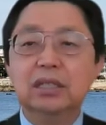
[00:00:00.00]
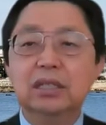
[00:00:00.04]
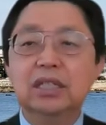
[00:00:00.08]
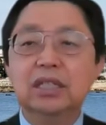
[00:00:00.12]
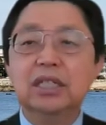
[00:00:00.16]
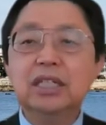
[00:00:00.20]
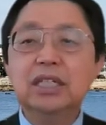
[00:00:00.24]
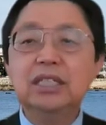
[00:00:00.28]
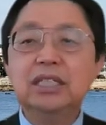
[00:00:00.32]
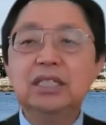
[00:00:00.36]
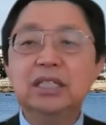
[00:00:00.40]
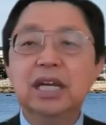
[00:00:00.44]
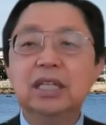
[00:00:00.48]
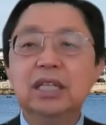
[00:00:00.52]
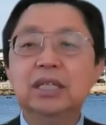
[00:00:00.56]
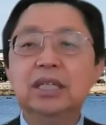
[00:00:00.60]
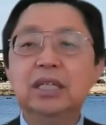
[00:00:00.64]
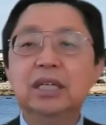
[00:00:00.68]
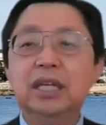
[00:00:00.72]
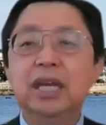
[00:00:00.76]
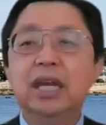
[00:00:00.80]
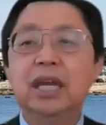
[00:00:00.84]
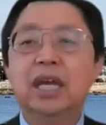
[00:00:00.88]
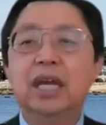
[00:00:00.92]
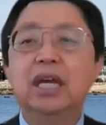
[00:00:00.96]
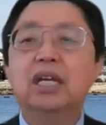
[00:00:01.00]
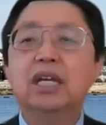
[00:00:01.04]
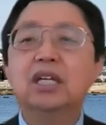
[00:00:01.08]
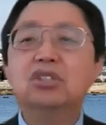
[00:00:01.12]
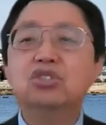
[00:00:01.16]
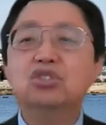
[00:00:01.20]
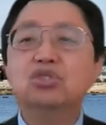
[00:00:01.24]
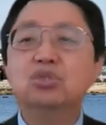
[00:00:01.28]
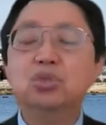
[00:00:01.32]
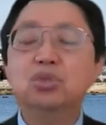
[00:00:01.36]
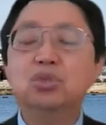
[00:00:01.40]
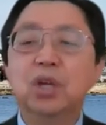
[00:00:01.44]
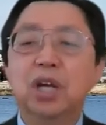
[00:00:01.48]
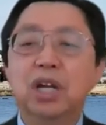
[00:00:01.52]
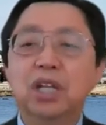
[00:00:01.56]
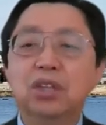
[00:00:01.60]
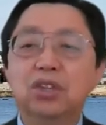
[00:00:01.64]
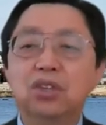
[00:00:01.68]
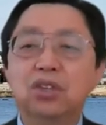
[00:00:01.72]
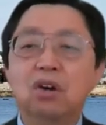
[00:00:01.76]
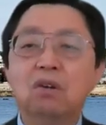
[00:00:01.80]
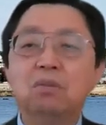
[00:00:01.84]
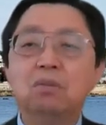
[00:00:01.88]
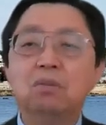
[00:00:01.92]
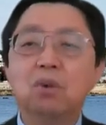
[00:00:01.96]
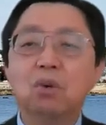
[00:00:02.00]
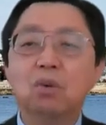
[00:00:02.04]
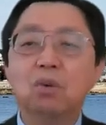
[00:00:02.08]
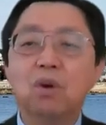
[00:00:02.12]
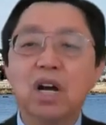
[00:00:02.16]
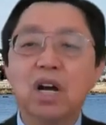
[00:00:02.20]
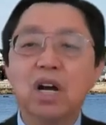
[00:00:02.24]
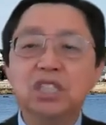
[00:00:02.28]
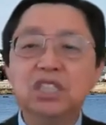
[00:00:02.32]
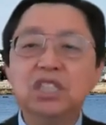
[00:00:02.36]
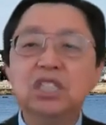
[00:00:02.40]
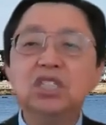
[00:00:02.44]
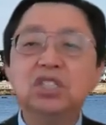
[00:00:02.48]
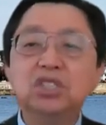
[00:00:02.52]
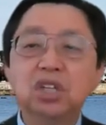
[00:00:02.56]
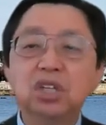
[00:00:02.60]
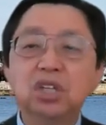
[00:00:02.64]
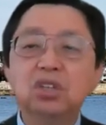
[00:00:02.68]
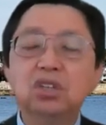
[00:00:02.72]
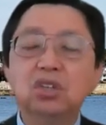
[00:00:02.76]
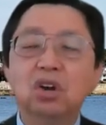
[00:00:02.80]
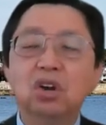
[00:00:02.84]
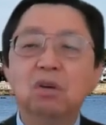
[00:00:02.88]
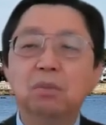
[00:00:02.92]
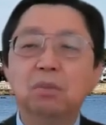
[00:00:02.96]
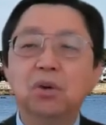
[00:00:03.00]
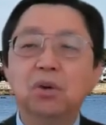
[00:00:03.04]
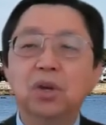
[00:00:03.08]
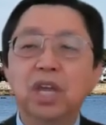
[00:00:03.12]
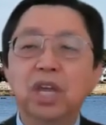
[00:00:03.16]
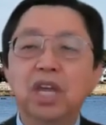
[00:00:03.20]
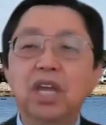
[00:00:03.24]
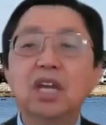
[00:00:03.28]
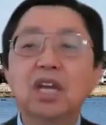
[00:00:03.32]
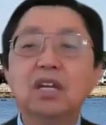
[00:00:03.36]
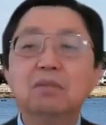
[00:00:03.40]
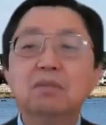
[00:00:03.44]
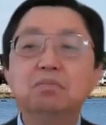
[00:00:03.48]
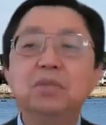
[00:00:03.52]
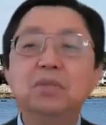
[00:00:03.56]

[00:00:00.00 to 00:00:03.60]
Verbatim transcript: 크리스찬들의 중요한 덕목과 실천 덕목의